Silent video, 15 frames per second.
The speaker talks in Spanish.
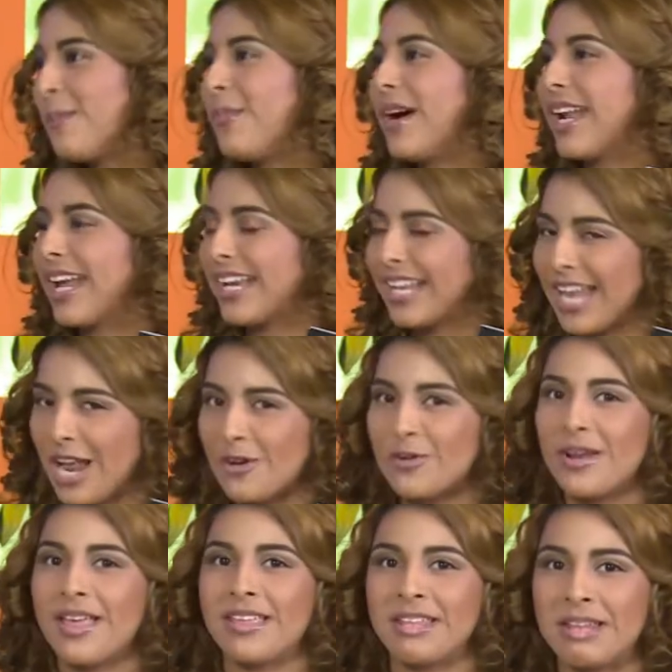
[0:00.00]
para crear
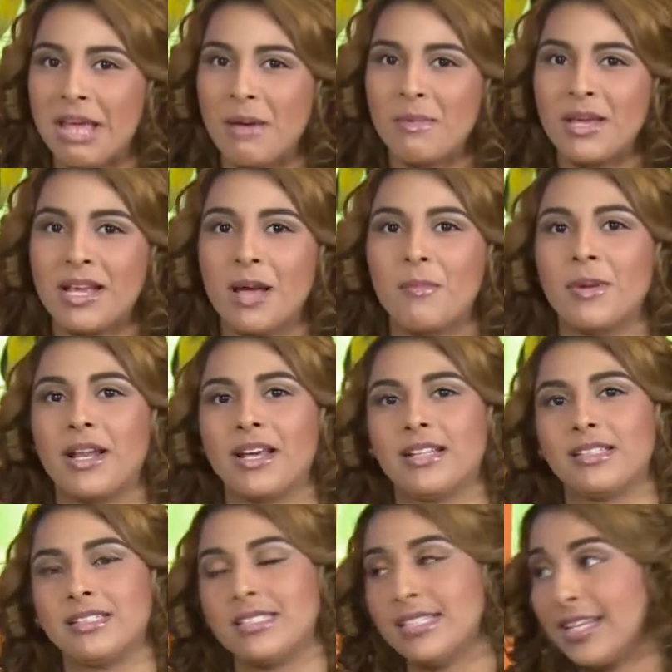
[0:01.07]
una dinámica, para que
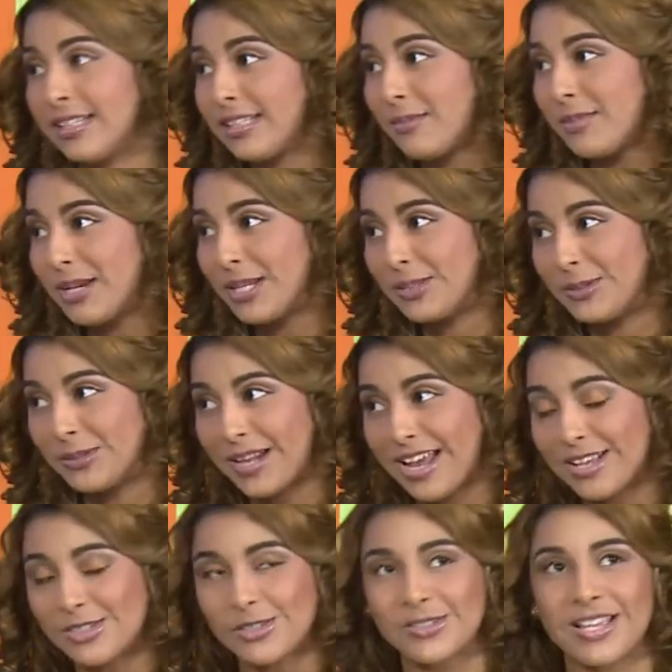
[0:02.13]
te sigan también en tus
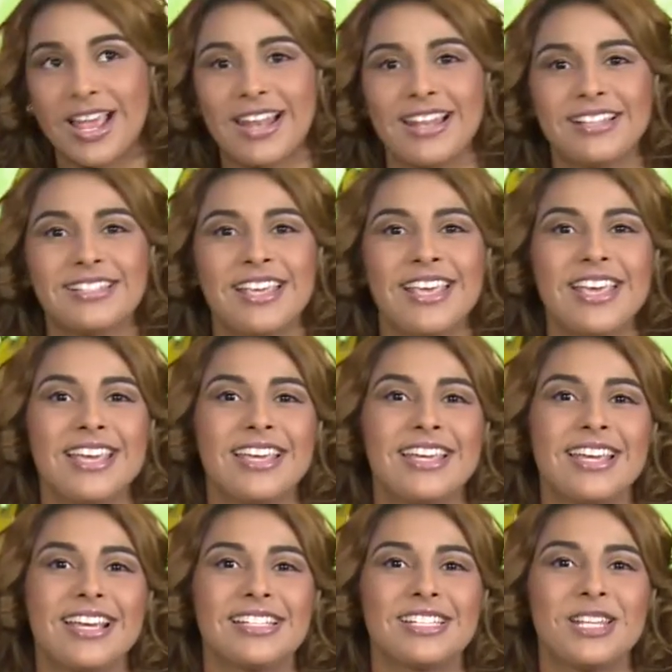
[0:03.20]
redes sociales
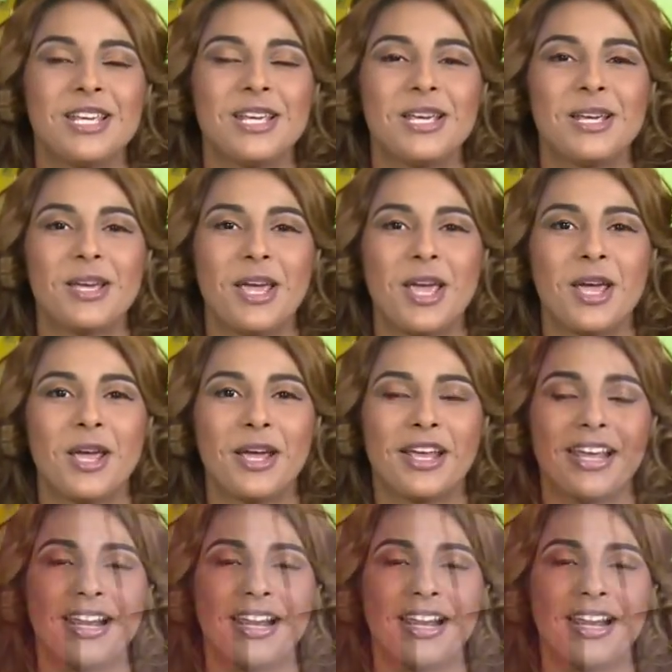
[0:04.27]
y así eh, que